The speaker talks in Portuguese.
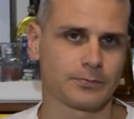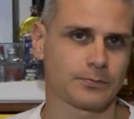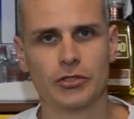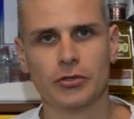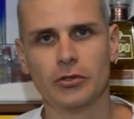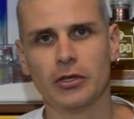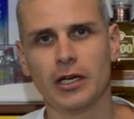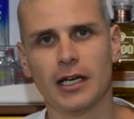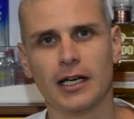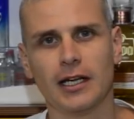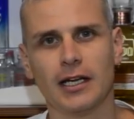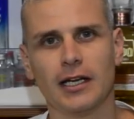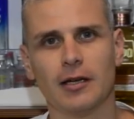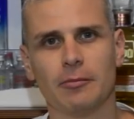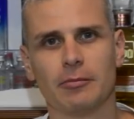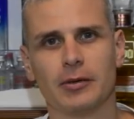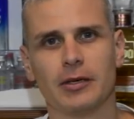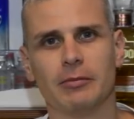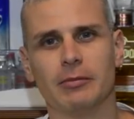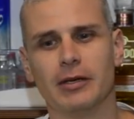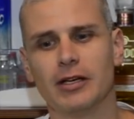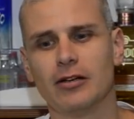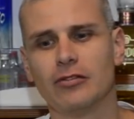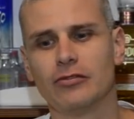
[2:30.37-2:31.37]
Jurerê,
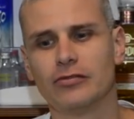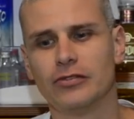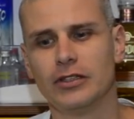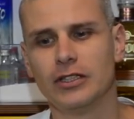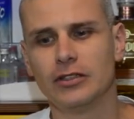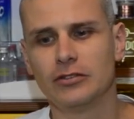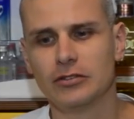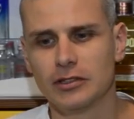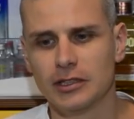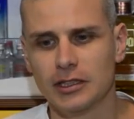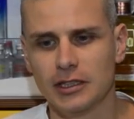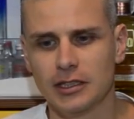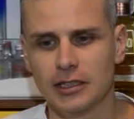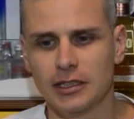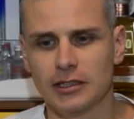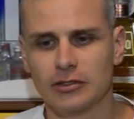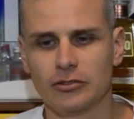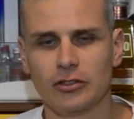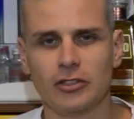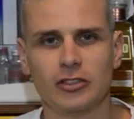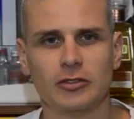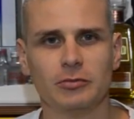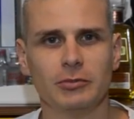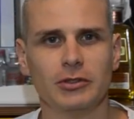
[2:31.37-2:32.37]
primeiro vídeo de
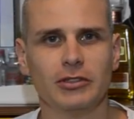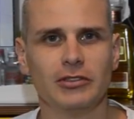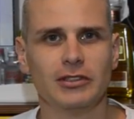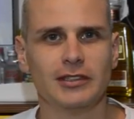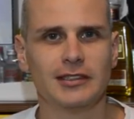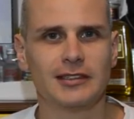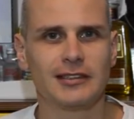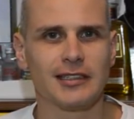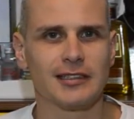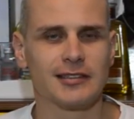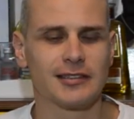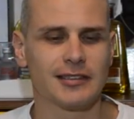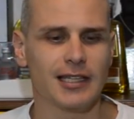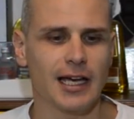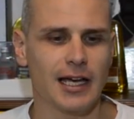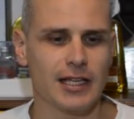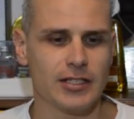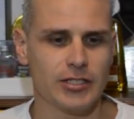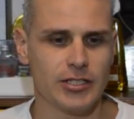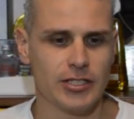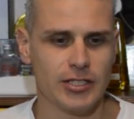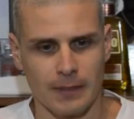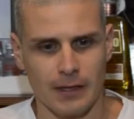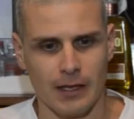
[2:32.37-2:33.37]

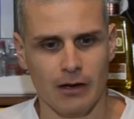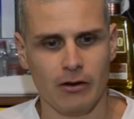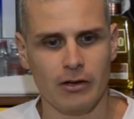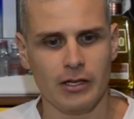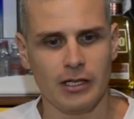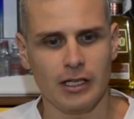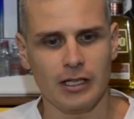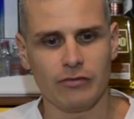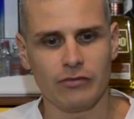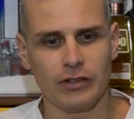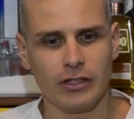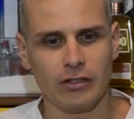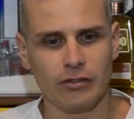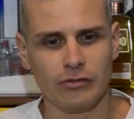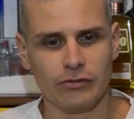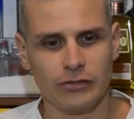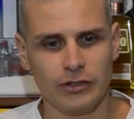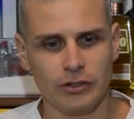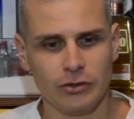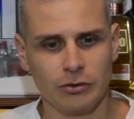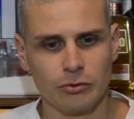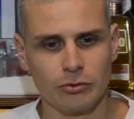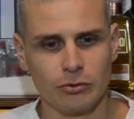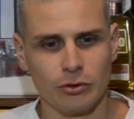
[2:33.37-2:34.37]
2017. Eu iria ver o
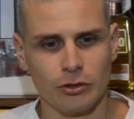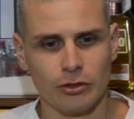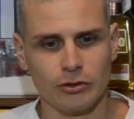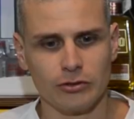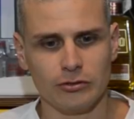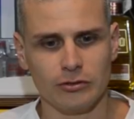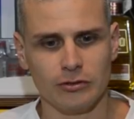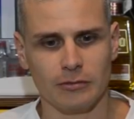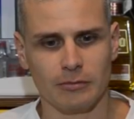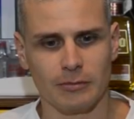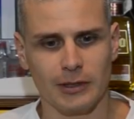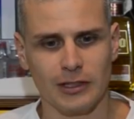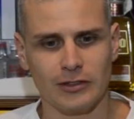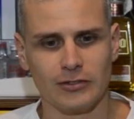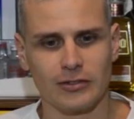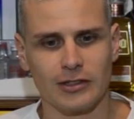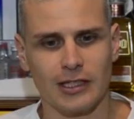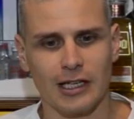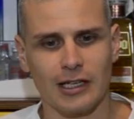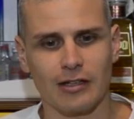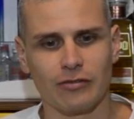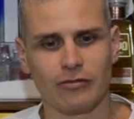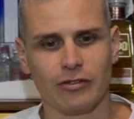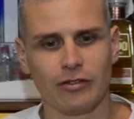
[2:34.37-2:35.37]
vídeo todo, mas o
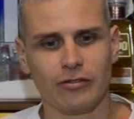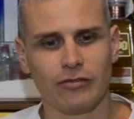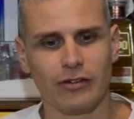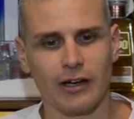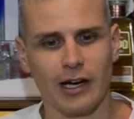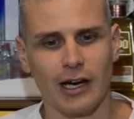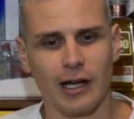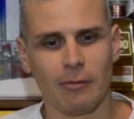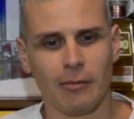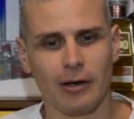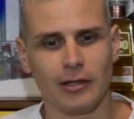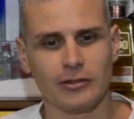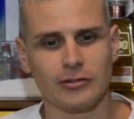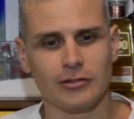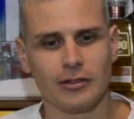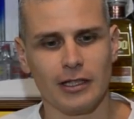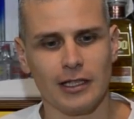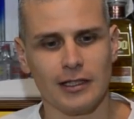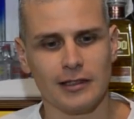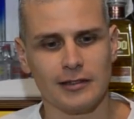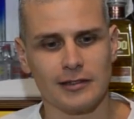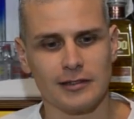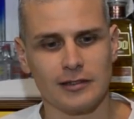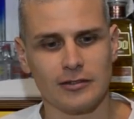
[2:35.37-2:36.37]
cara foi falar mal do
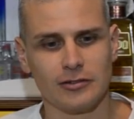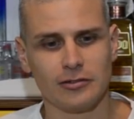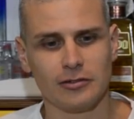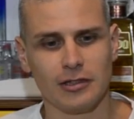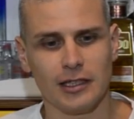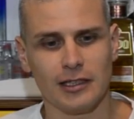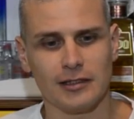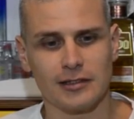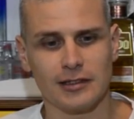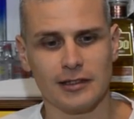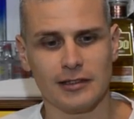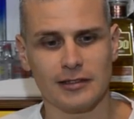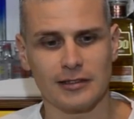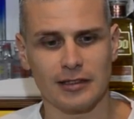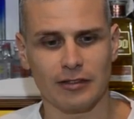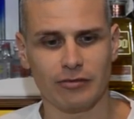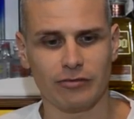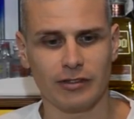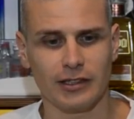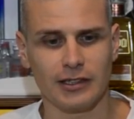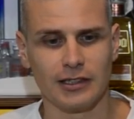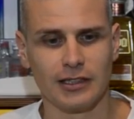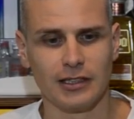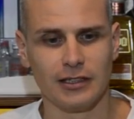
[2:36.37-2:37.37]
Wesley
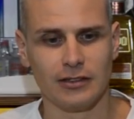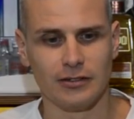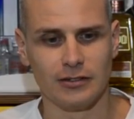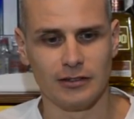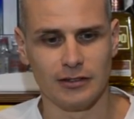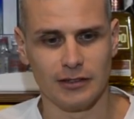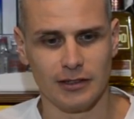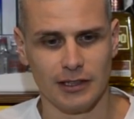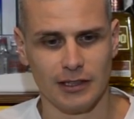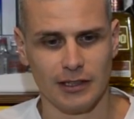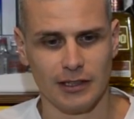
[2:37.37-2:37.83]
Safadão.